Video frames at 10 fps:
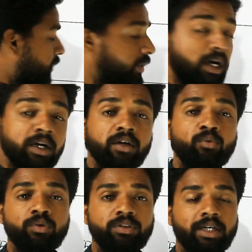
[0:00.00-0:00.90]
कि अगर
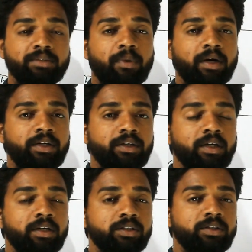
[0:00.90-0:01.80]
कोई चार्ज
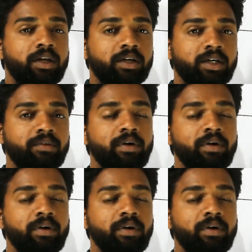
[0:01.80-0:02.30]
पार्टिकल किसी इलेक्ट्रिक